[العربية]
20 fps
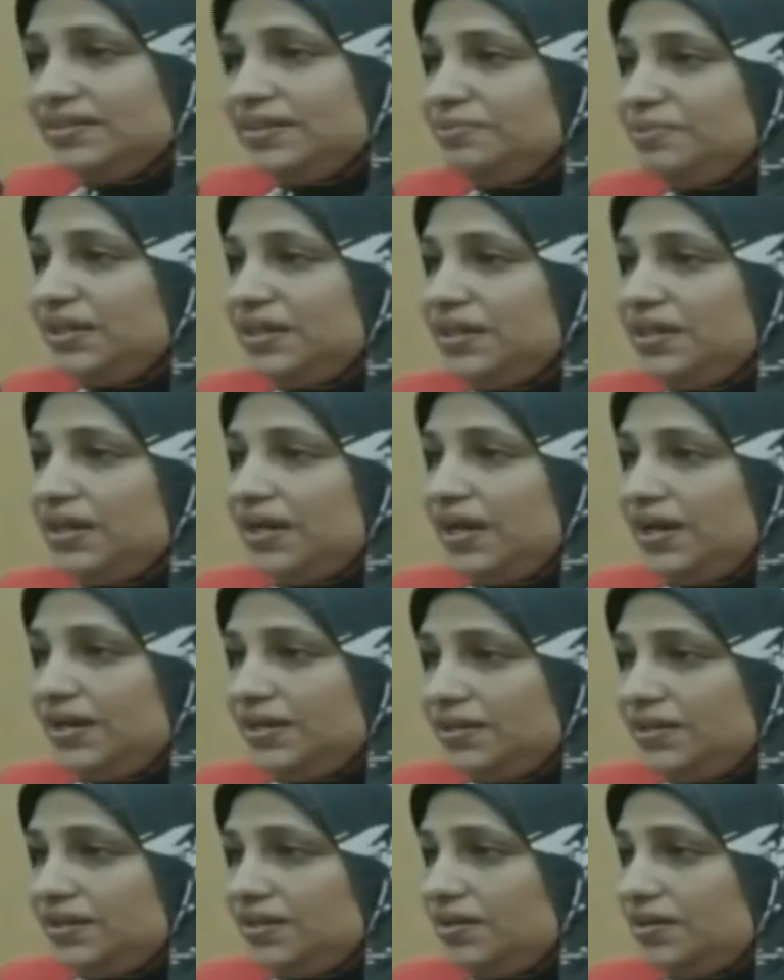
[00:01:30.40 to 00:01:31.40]

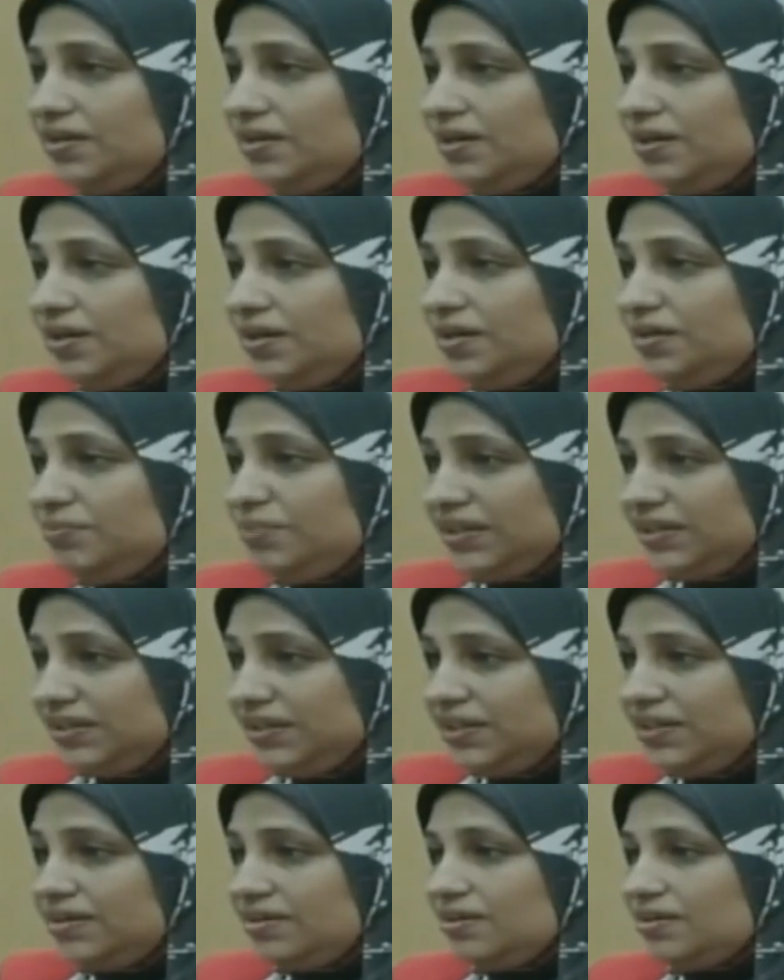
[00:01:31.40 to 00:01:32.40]
شمالها إلى
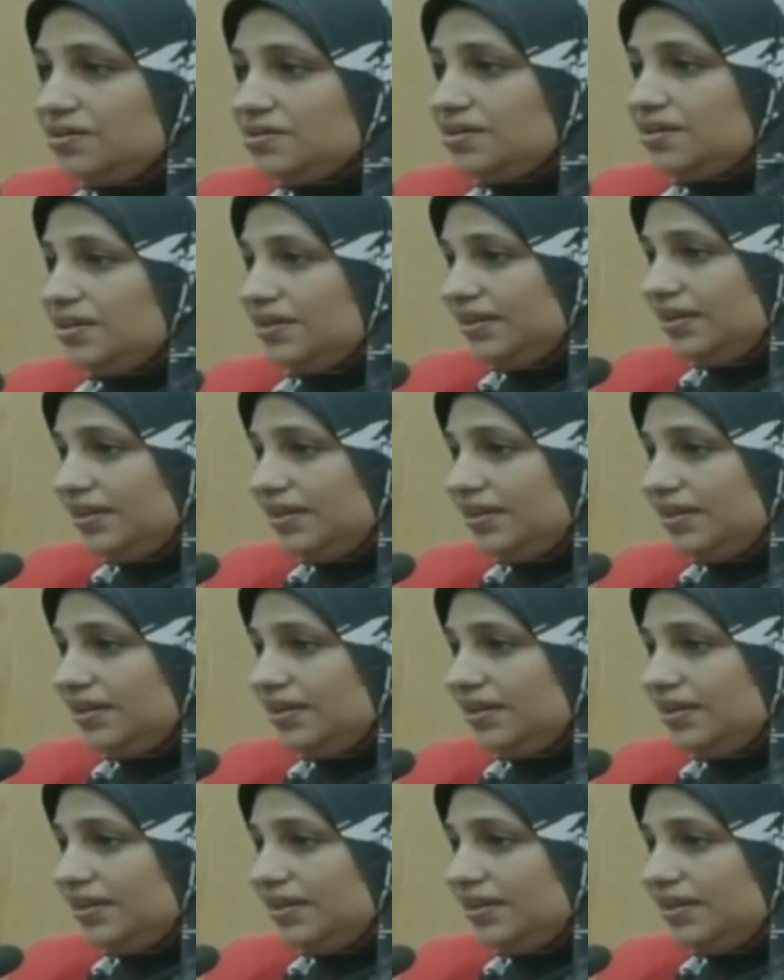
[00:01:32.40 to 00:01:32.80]
جنوبها